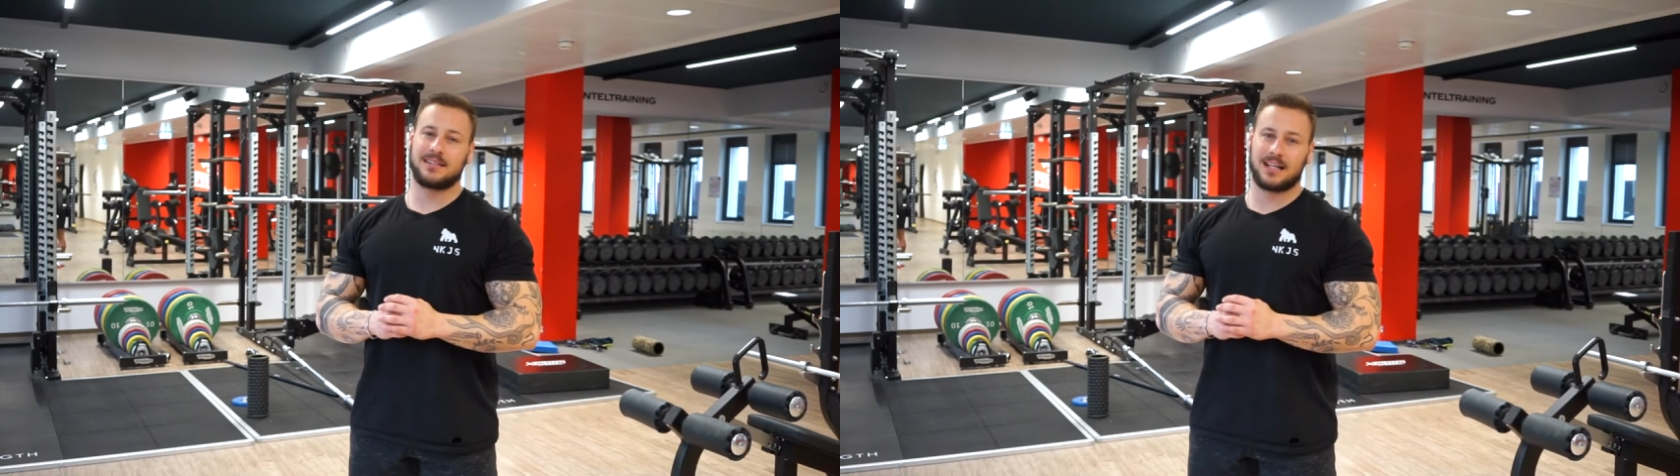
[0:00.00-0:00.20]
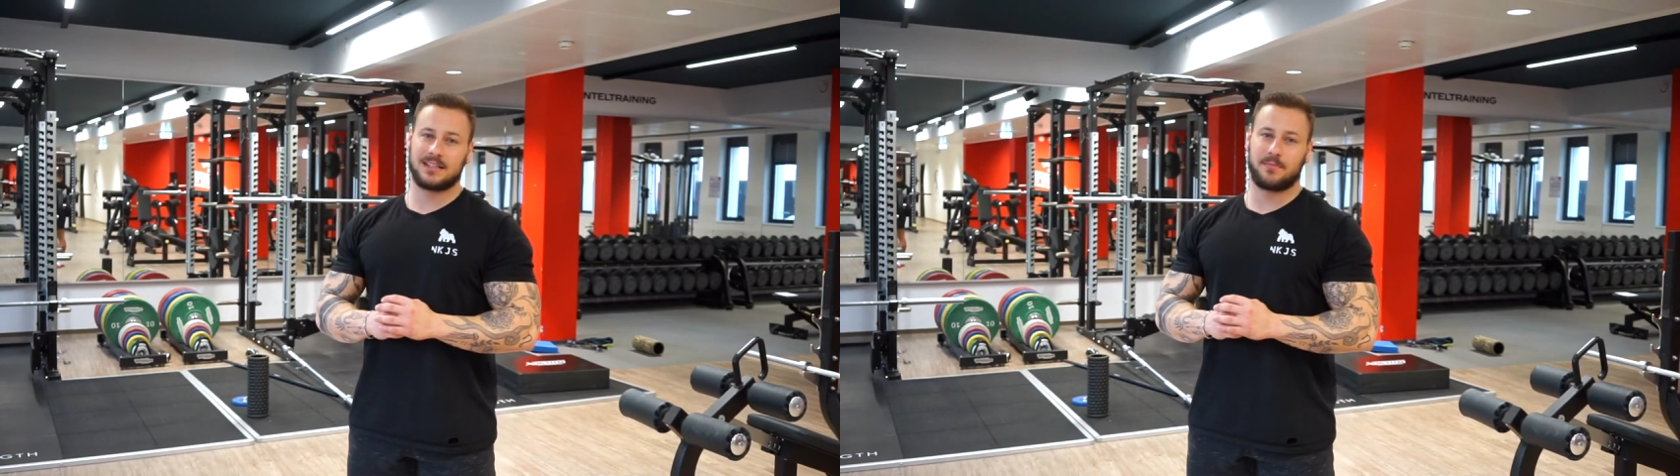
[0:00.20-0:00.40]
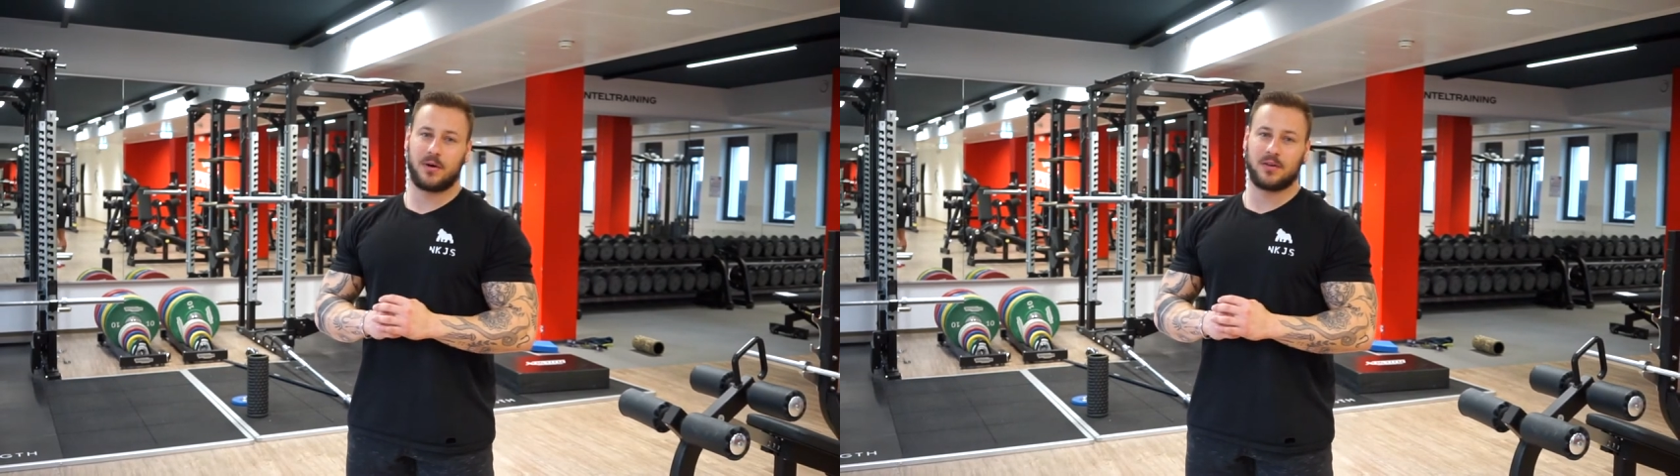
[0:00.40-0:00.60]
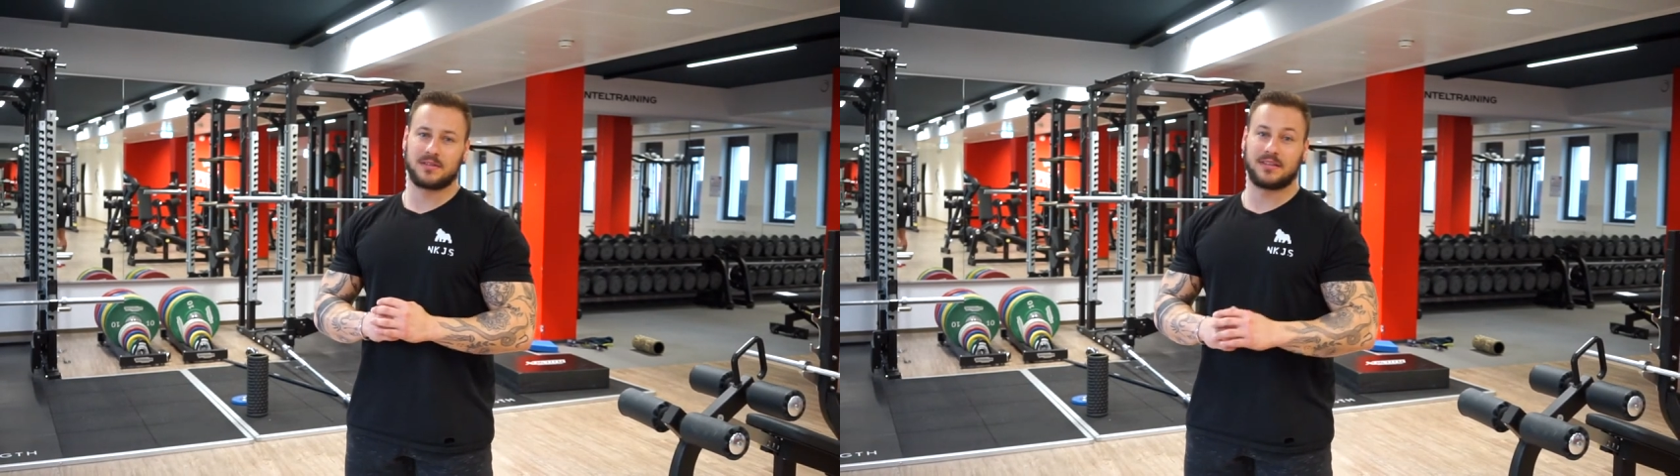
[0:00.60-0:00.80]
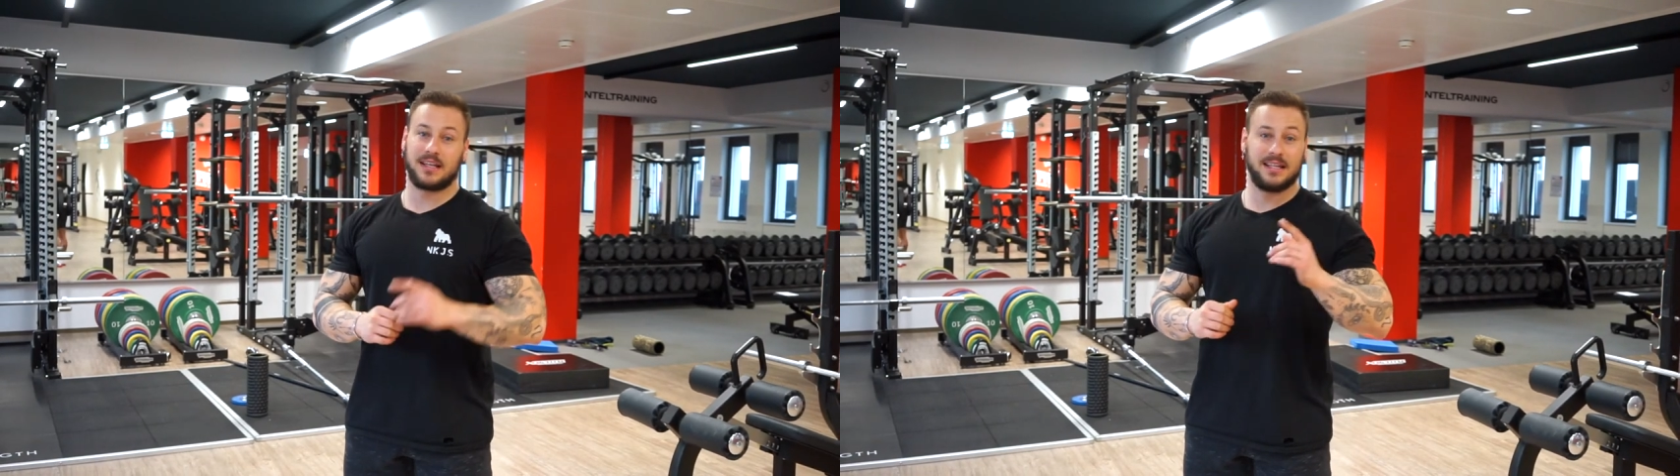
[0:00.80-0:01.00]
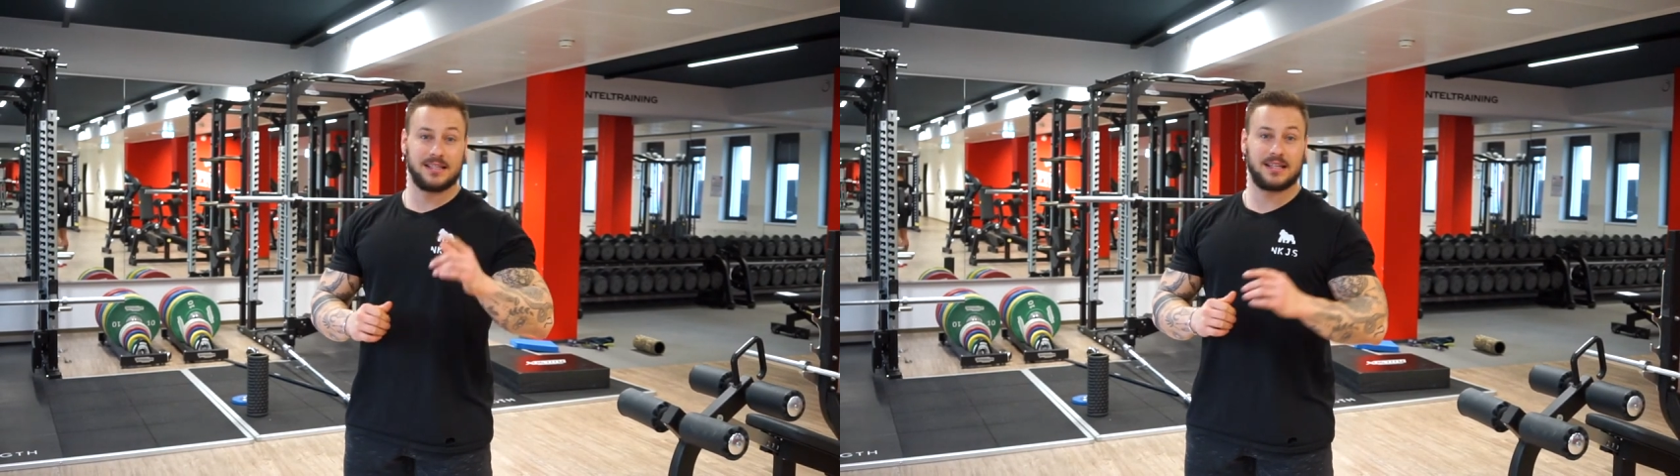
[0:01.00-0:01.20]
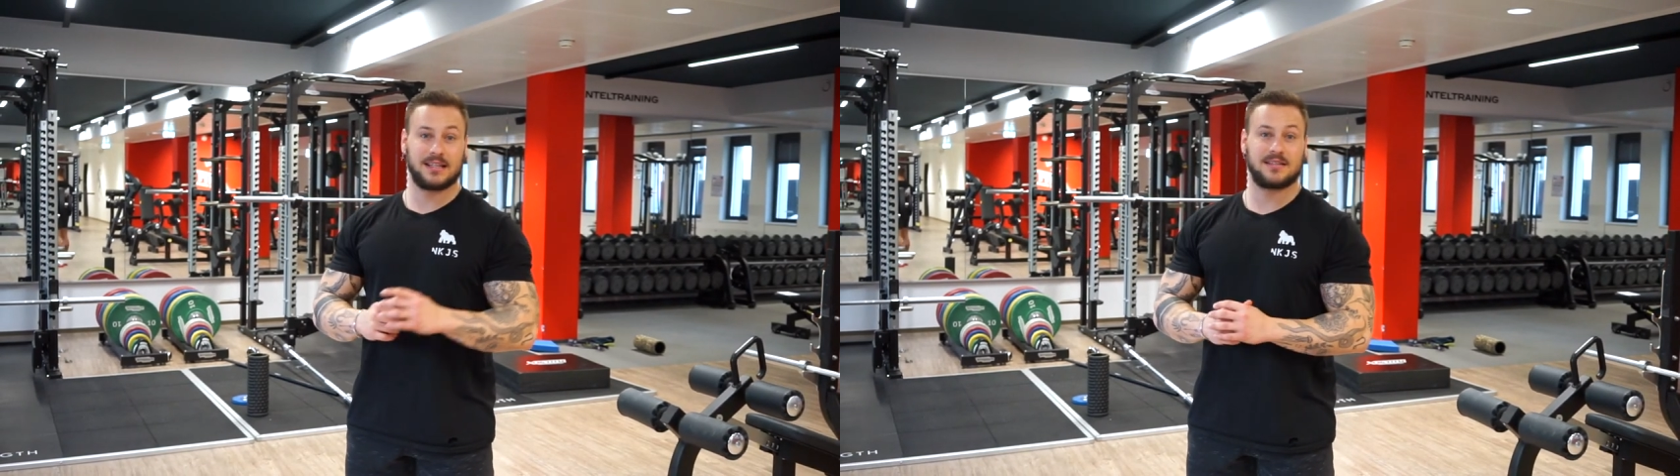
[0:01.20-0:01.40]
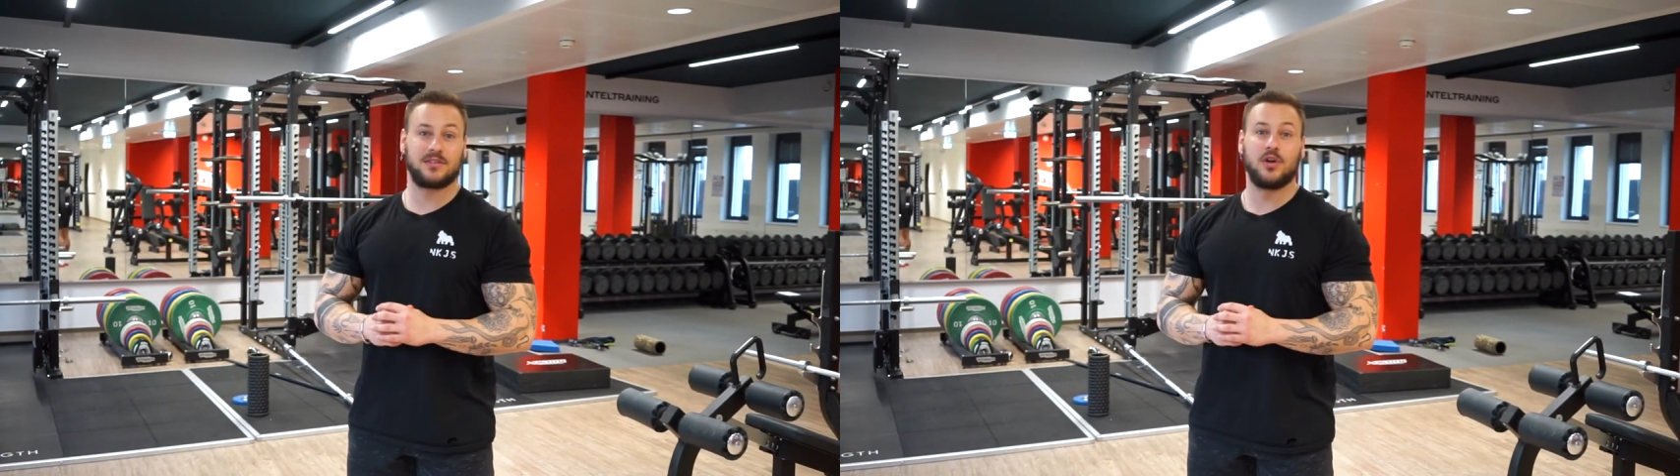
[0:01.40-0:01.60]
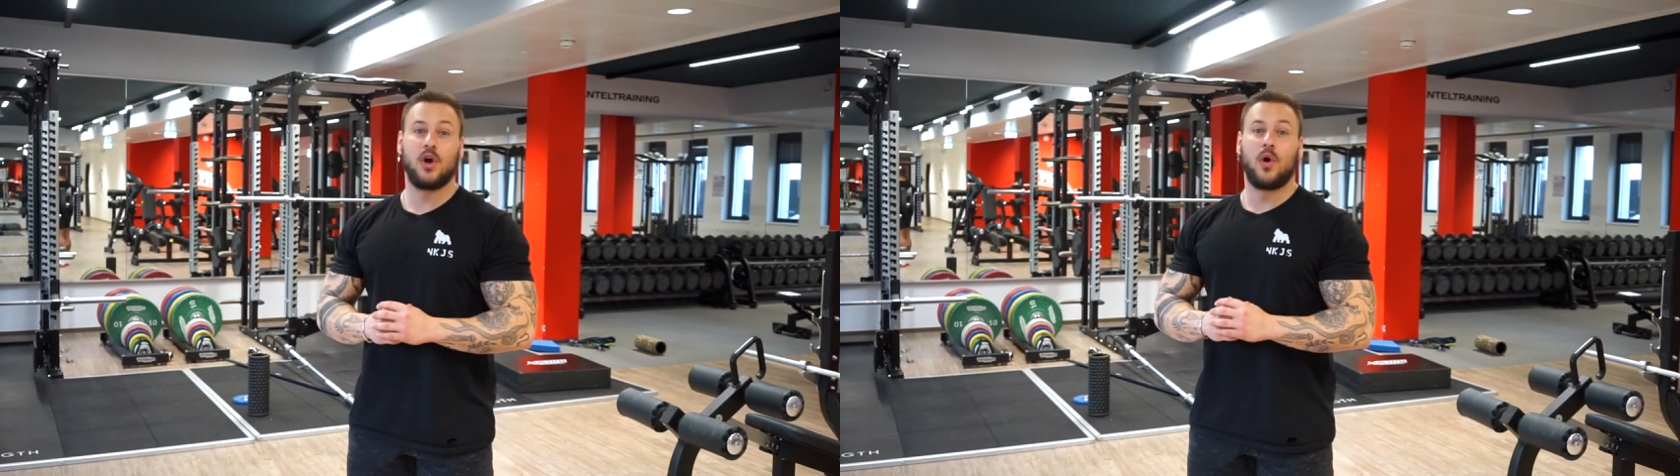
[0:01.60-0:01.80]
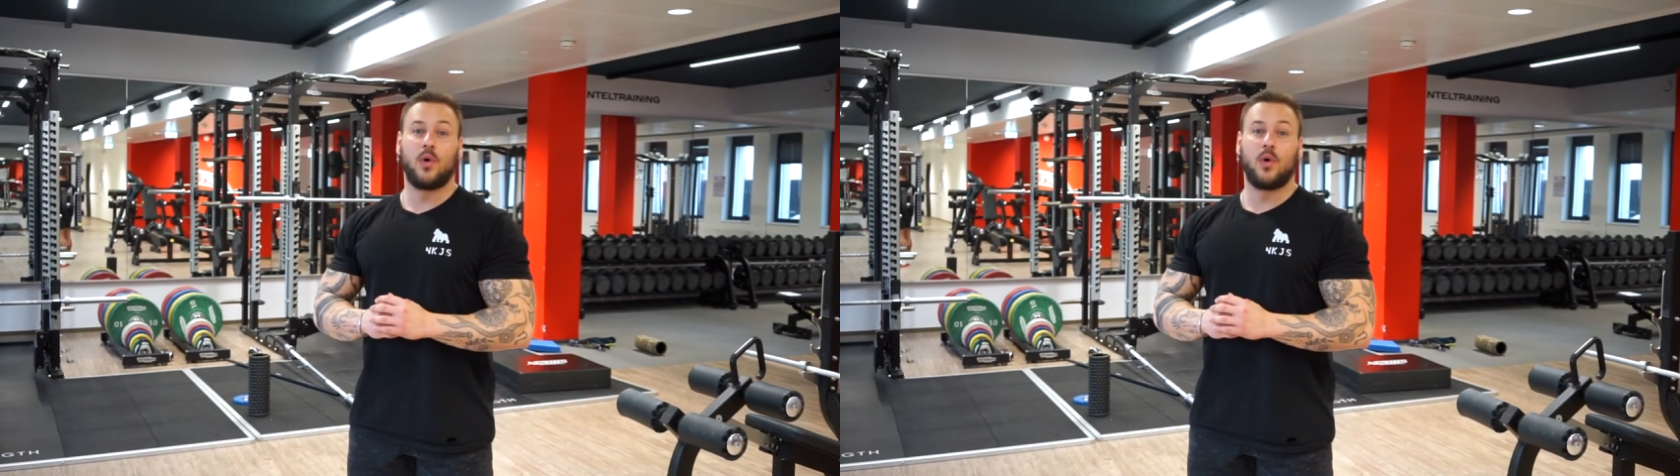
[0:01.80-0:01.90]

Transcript: Satzpausen hinsetzen